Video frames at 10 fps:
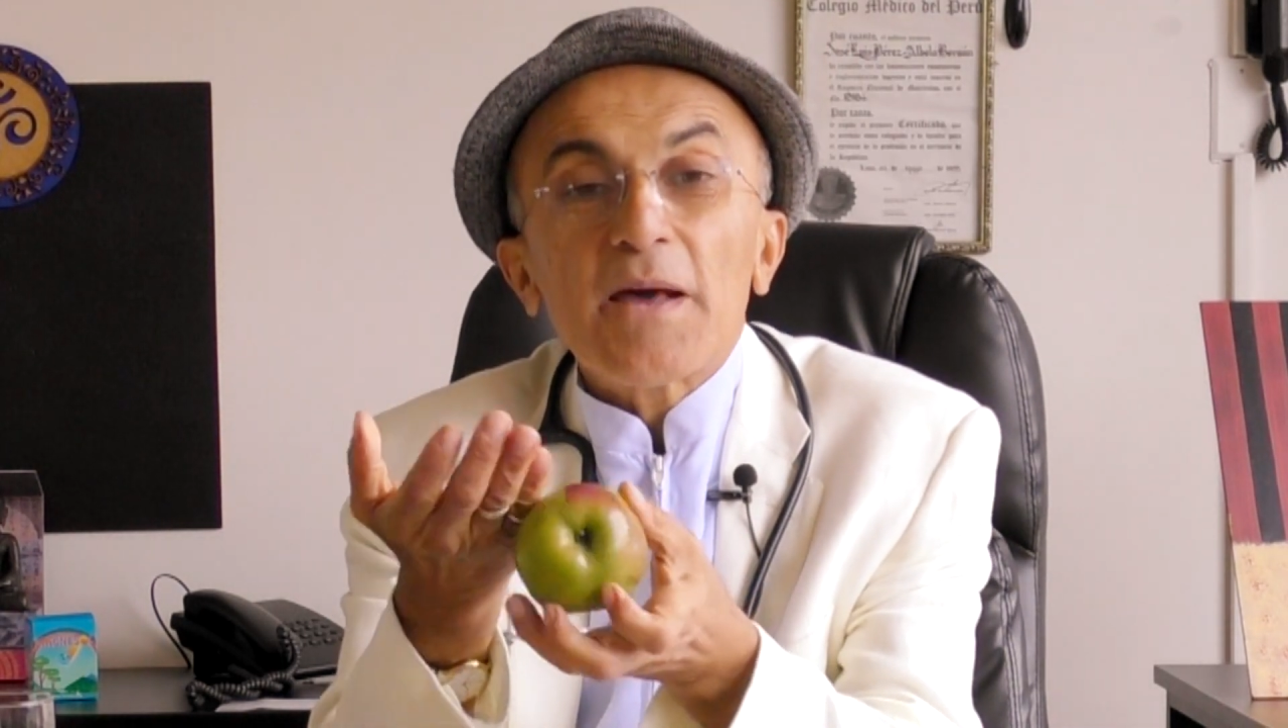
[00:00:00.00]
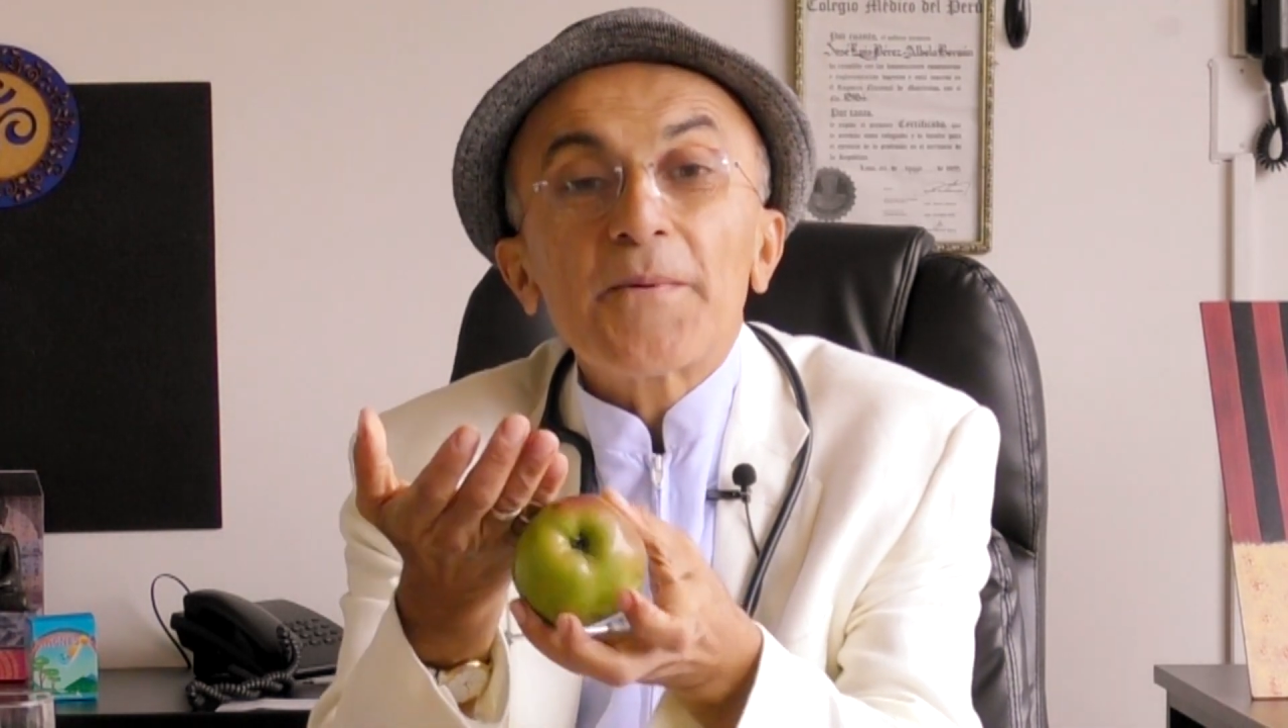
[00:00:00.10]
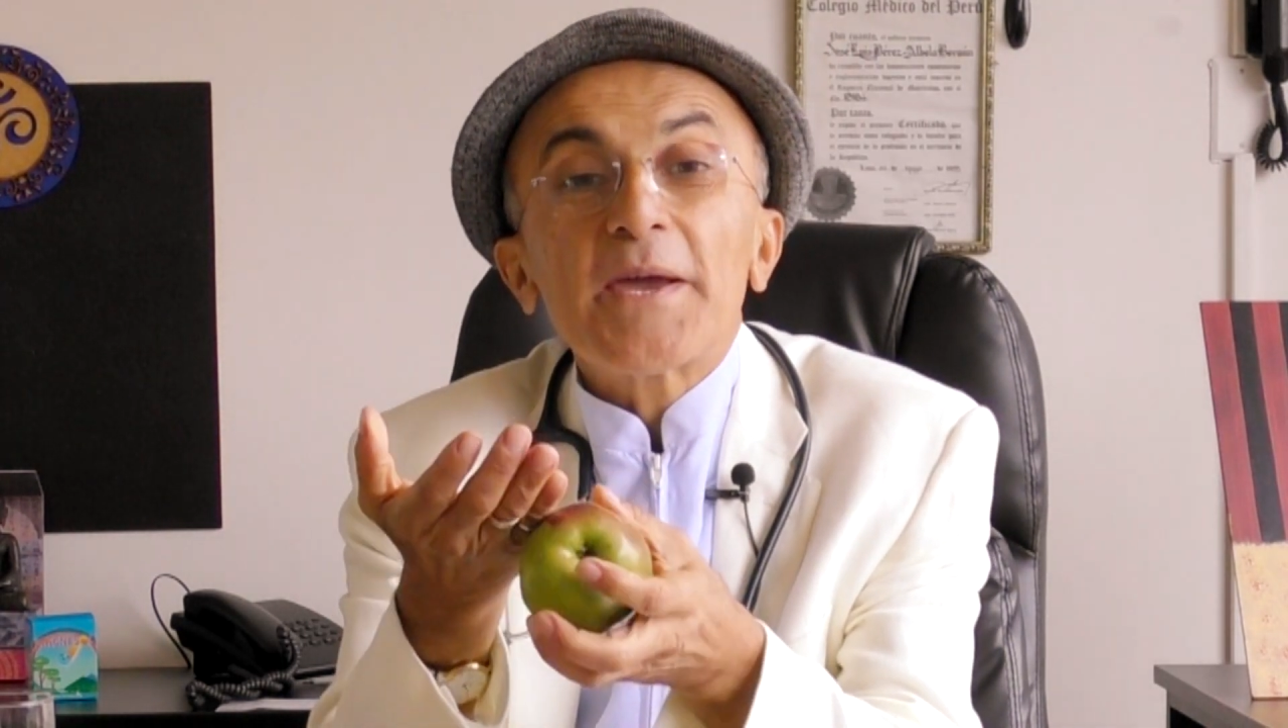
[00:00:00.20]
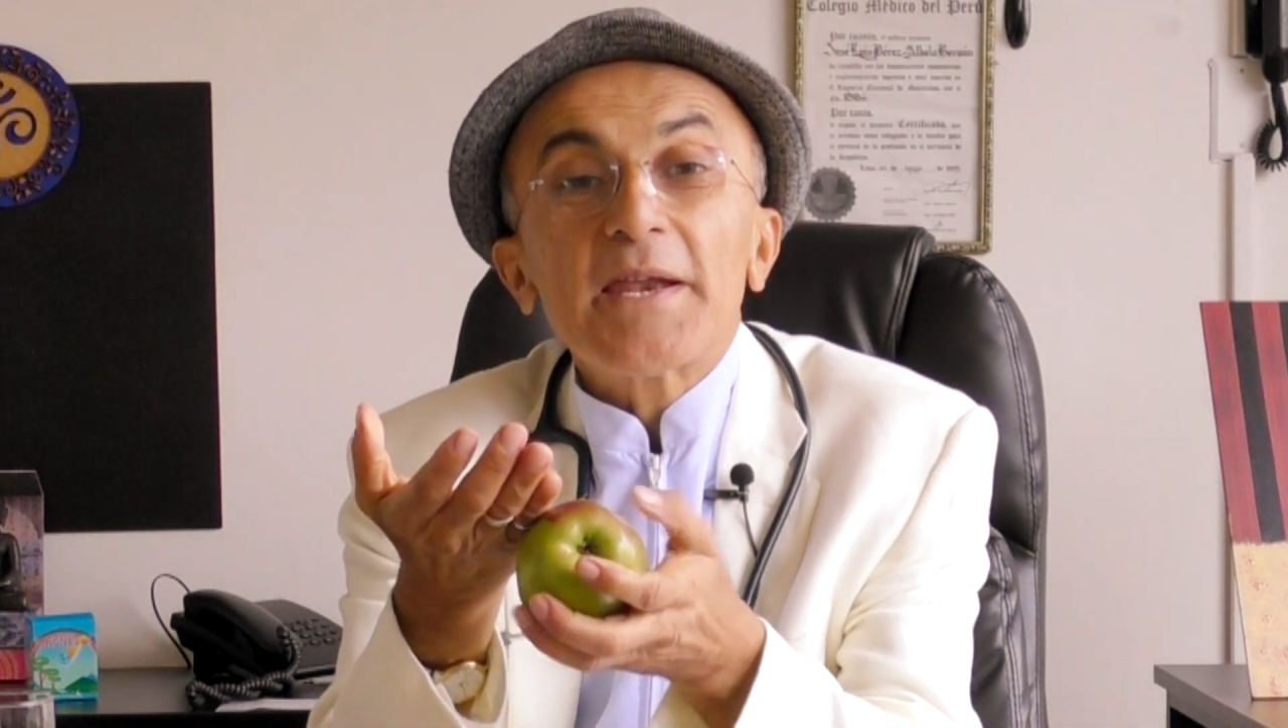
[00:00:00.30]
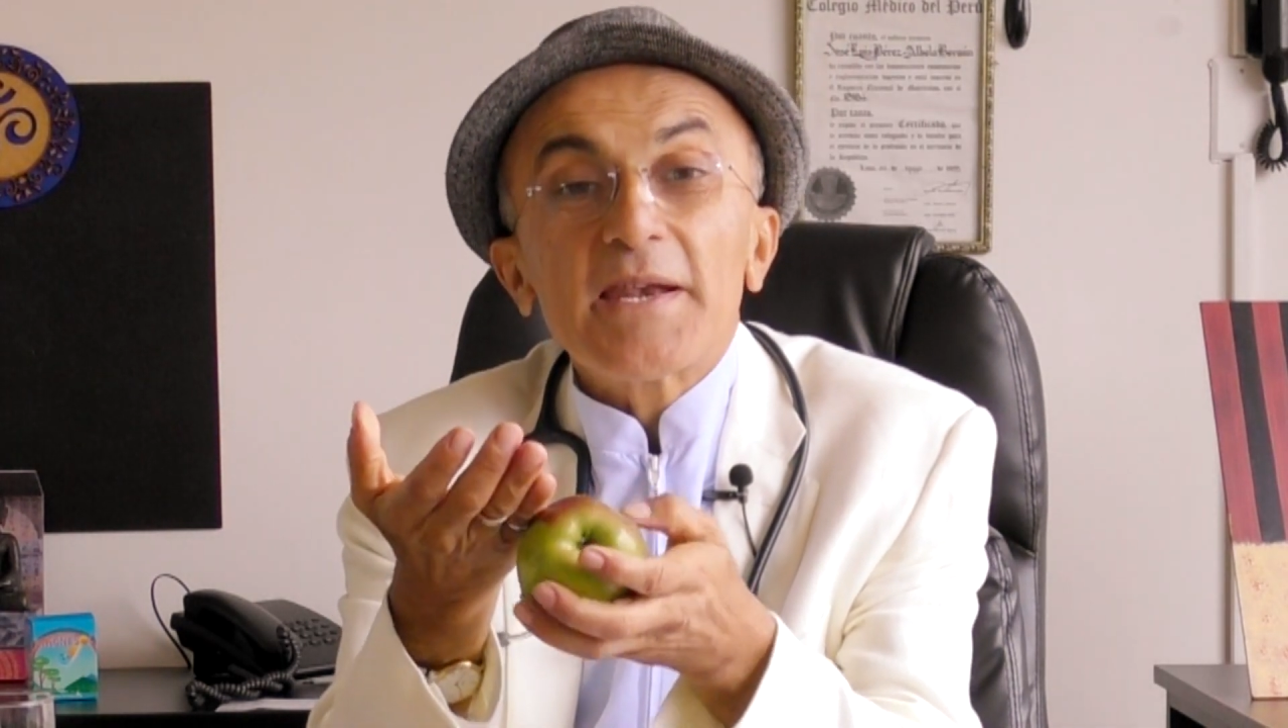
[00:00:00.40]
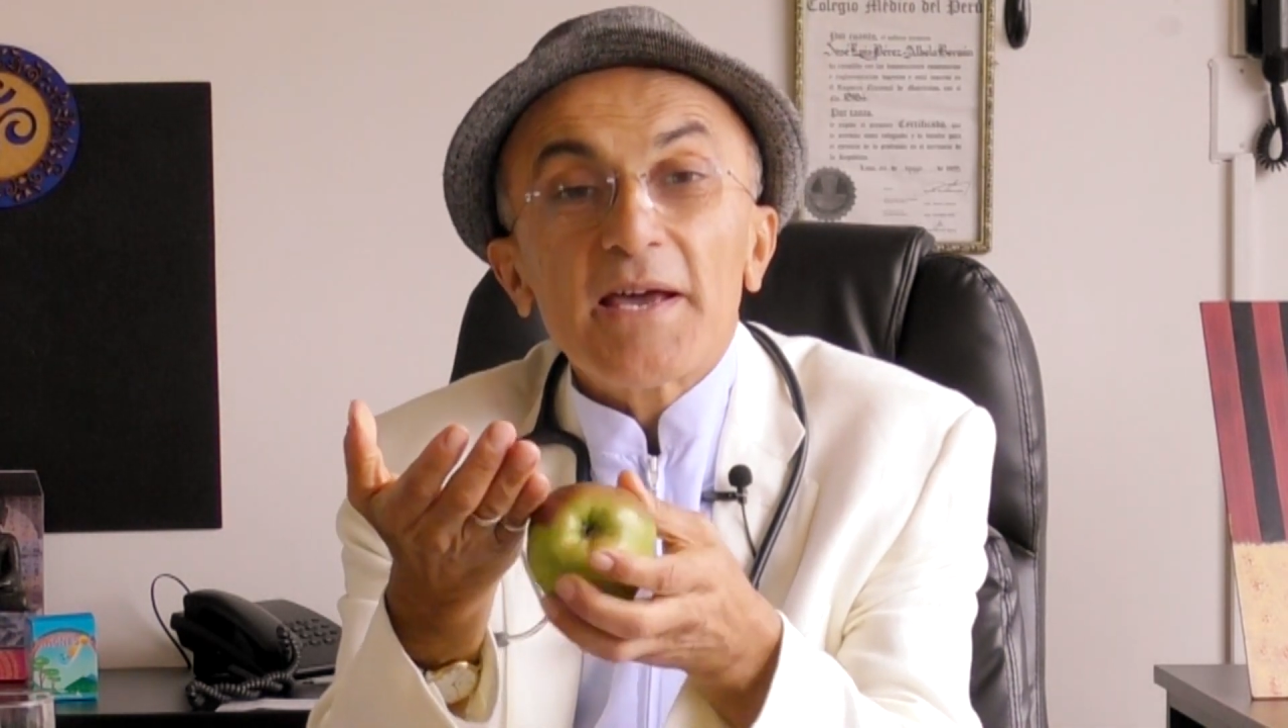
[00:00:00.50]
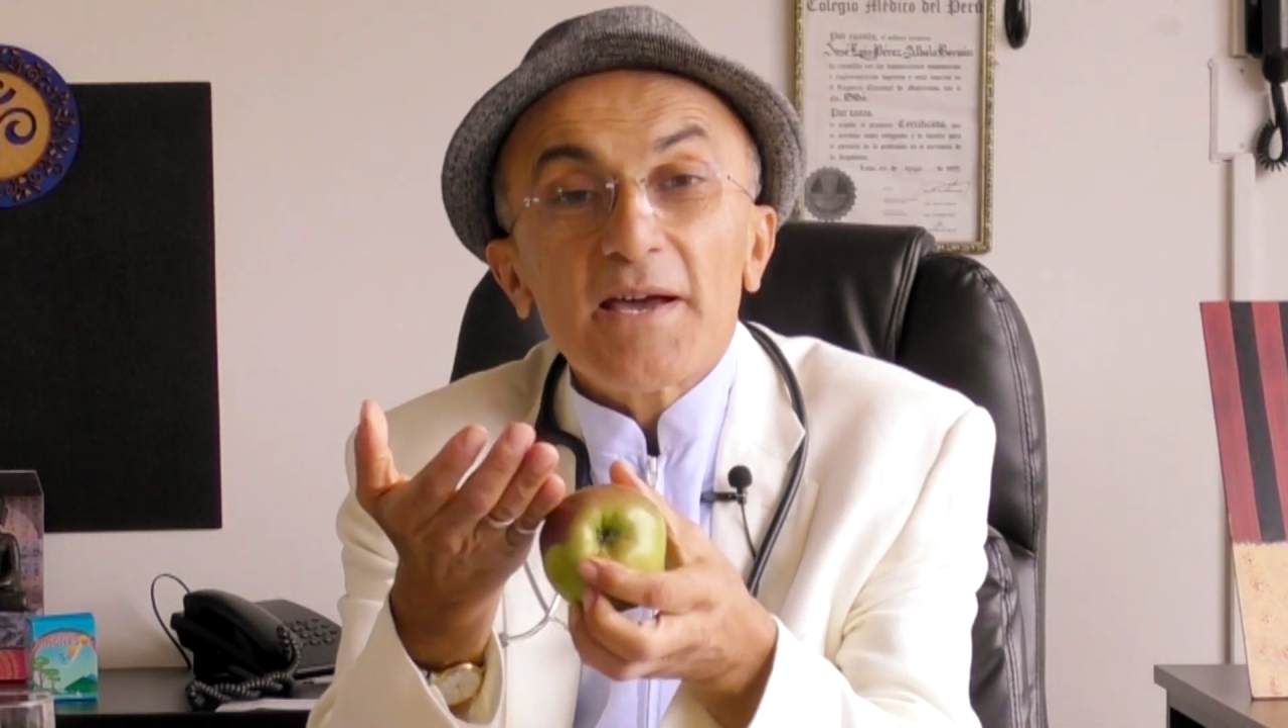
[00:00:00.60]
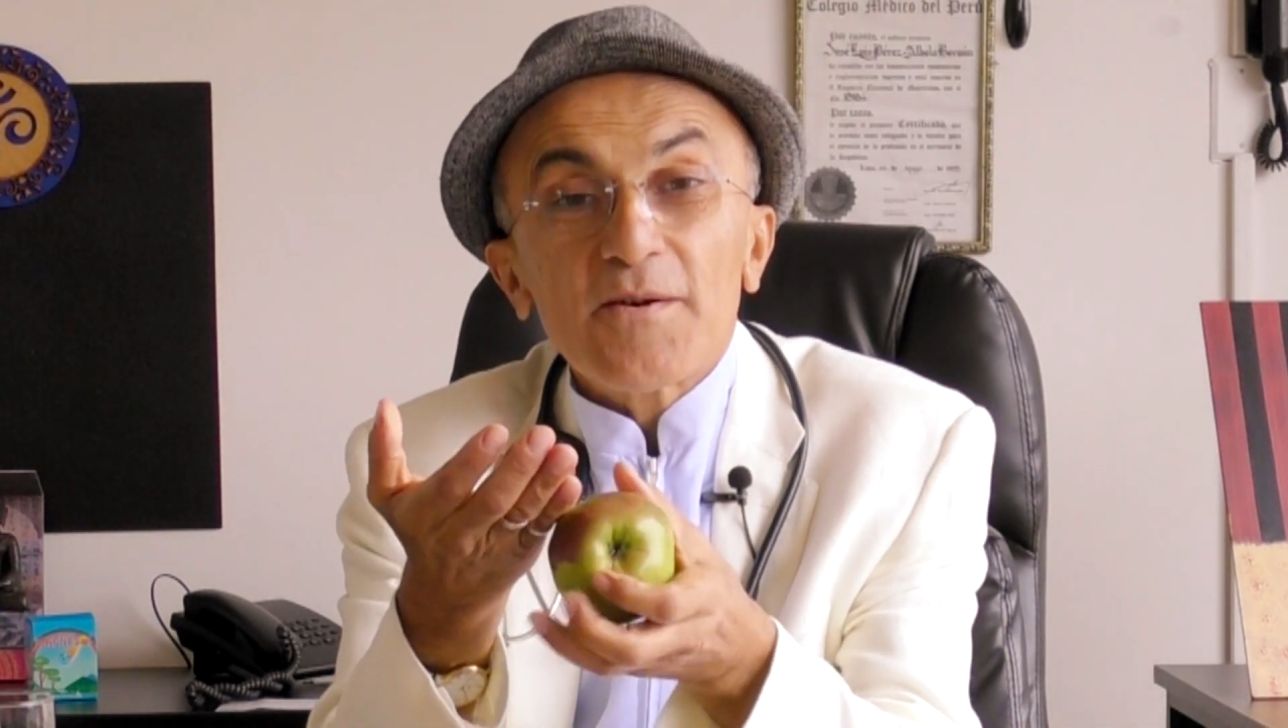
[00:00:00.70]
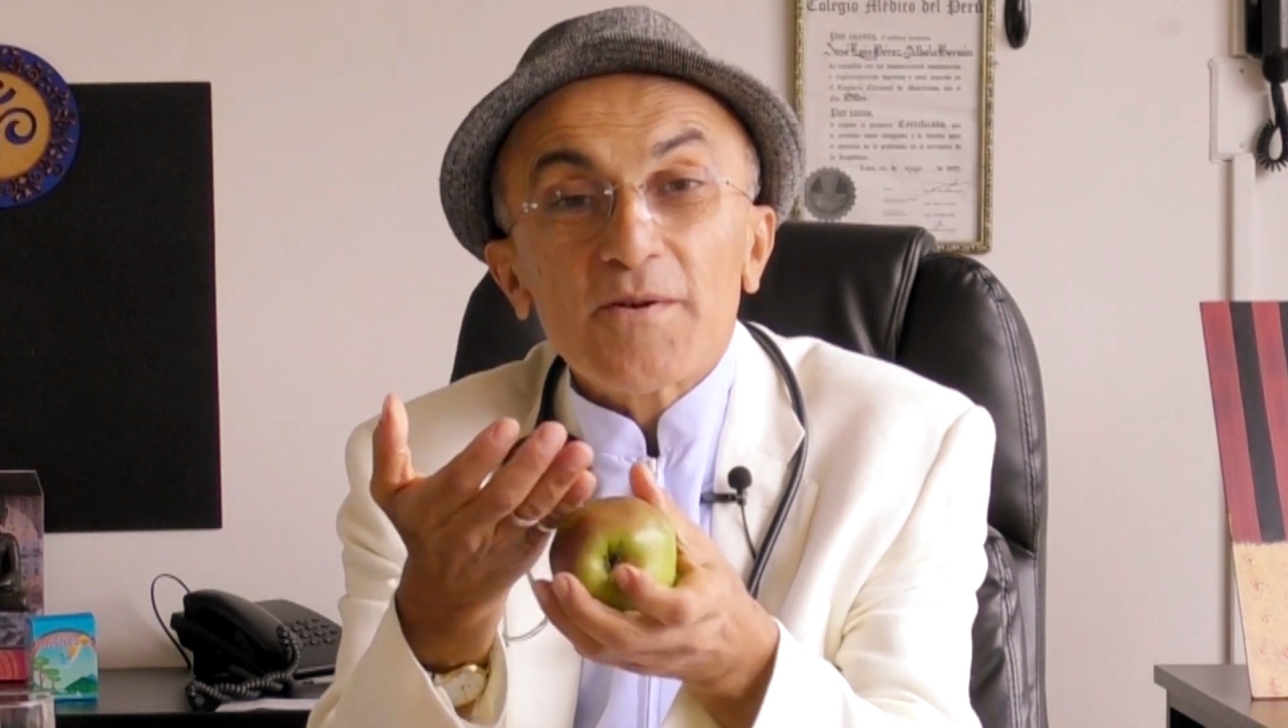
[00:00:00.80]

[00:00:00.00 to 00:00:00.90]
avena